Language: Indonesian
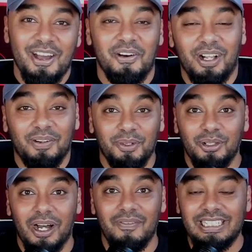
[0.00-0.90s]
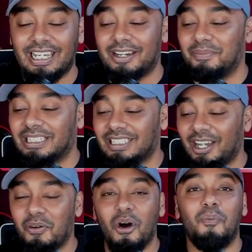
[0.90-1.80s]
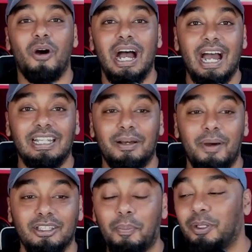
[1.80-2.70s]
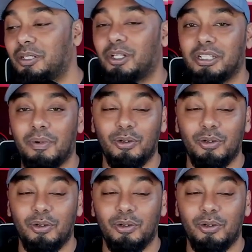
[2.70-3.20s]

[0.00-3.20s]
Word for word: Walaupun lo gak percaya, biasanya gue ngomong gak akan lama tapi tiba-tiba